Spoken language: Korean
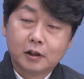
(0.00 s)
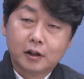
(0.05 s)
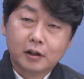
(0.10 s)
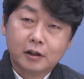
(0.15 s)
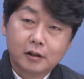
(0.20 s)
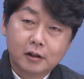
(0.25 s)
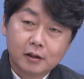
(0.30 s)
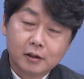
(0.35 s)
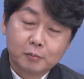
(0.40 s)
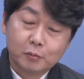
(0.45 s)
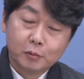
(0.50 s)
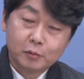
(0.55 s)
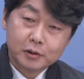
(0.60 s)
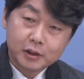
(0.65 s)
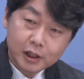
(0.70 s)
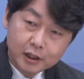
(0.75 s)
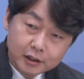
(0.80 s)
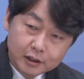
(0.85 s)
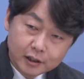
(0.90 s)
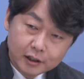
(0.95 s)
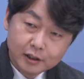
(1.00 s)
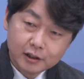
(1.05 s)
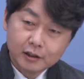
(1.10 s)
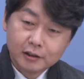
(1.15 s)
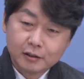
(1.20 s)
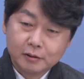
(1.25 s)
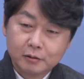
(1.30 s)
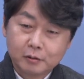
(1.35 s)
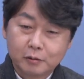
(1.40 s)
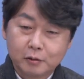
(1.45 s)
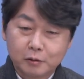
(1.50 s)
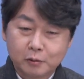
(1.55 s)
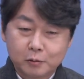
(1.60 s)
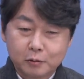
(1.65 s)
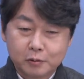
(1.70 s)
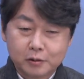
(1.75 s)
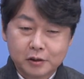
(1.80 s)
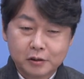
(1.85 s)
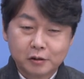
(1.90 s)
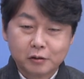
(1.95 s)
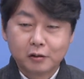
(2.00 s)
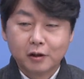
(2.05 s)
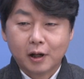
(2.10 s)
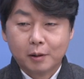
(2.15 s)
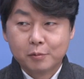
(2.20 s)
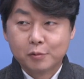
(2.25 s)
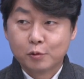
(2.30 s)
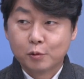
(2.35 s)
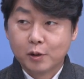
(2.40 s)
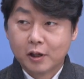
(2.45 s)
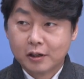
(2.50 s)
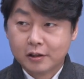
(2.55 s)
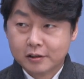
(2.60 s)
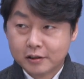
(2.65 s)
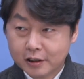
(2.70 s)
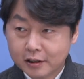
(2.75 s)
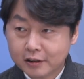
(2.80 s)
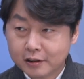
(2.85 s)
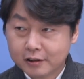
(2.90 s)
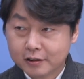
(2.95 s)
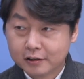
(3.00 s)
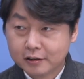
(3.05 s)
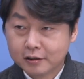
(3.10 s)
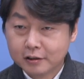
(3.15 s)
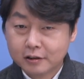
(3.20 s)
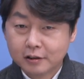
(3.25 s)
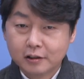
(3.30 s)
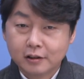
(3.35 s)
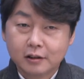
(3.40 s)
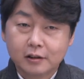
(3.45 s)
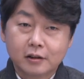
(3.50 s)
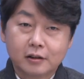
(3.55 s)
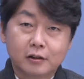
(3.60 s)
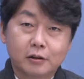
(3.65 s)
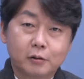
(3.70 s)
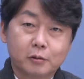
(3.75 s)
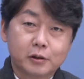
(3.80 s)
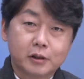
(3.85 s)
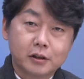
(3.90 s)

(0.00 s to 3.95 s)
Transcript: 다양한 뭐 찬양 그리고 이제 성경 암송하는 챈트 음. 그리고